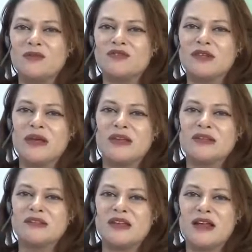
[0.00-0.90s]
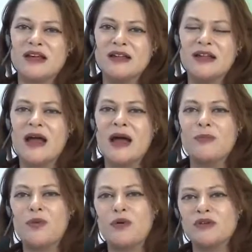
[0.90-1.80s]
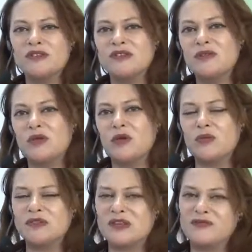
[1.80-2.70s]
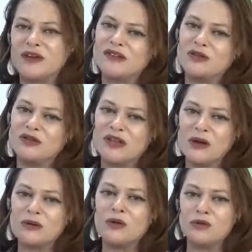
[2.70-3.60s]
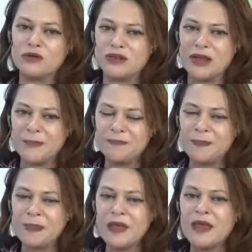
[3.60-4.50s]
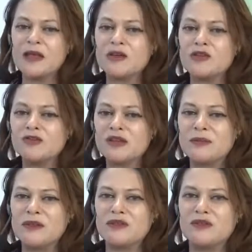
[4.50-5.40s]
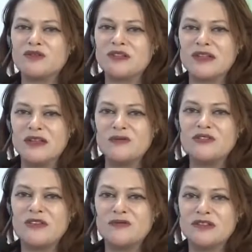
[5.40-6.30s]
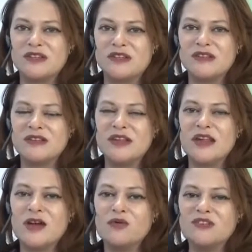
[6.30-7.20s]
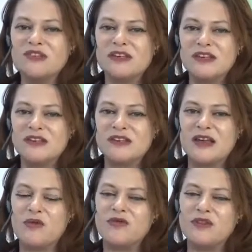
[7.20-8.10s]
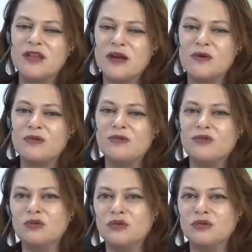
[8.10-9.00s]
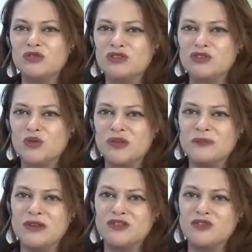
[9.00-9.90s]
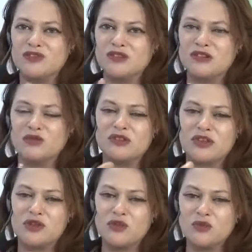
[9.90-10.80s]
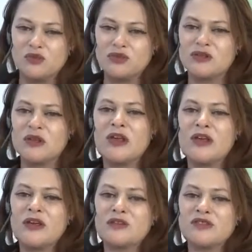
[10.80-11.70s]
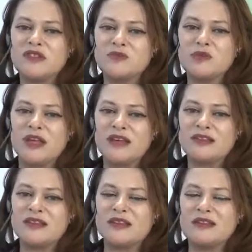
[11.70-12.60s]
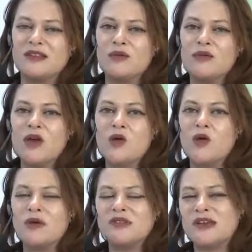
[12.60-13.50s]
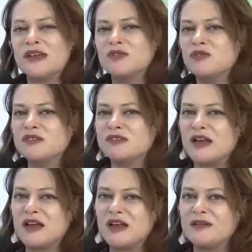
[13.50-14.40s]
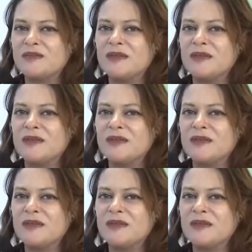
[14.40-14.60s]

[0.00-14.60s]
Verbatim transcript: consigam realizar após observar essa nossa aula hoje, tá? justamente nós gostaríamos que vocês conseguissem, ao final dos nossos conhecimentos, nossos estudos aqui juntos, que vocês pudessem, então, começar a esboçar,